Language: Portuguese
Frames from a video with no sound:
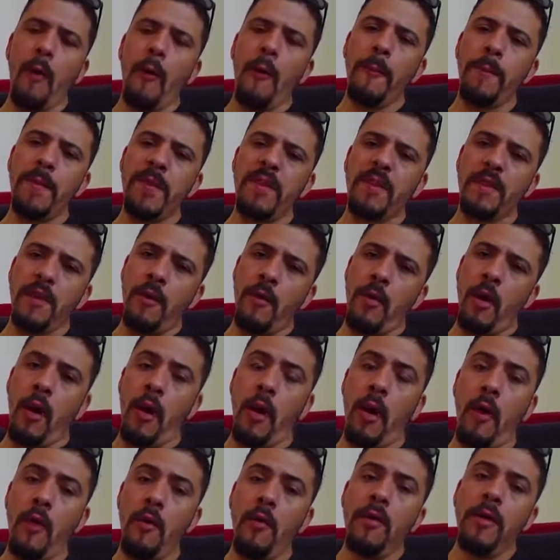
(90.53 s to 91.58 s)
a opção
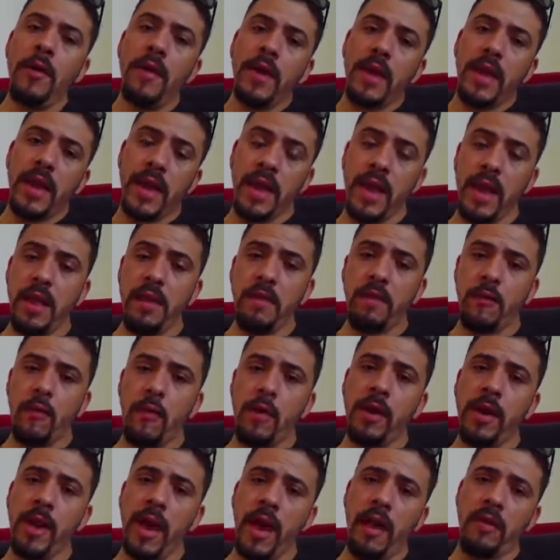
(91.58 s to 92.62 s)
RAW e
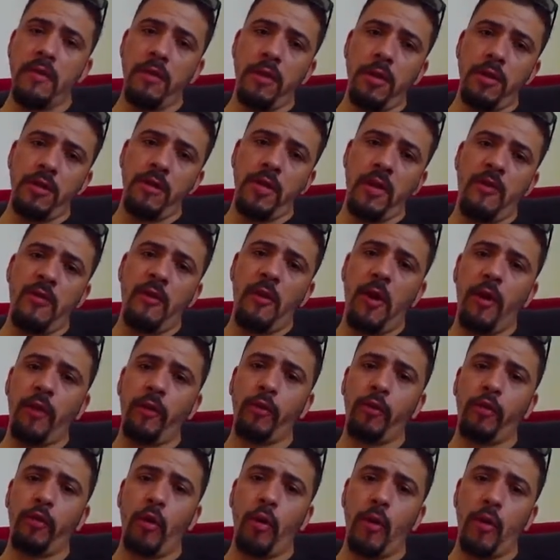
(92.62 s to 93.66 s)
escolher a resolução em
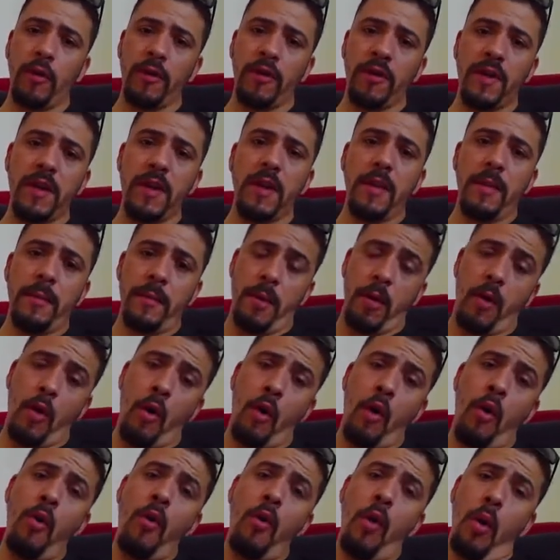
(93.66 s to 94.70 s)
foto 12
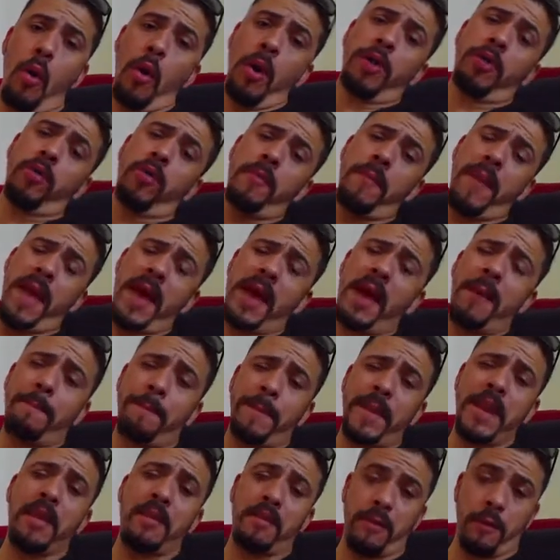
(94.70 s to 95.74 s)
ou 8
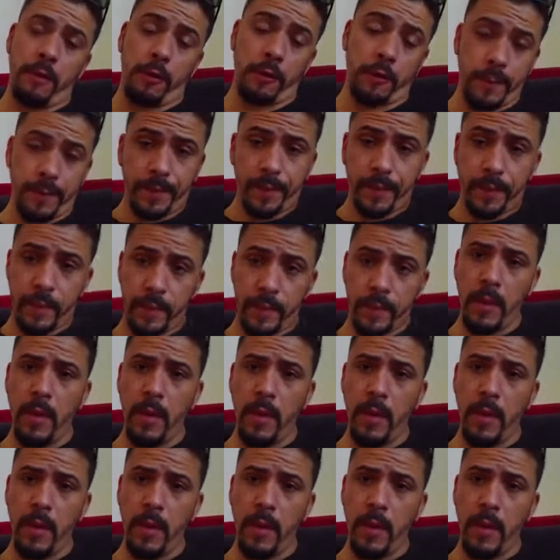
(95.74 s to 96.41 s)
megapixels.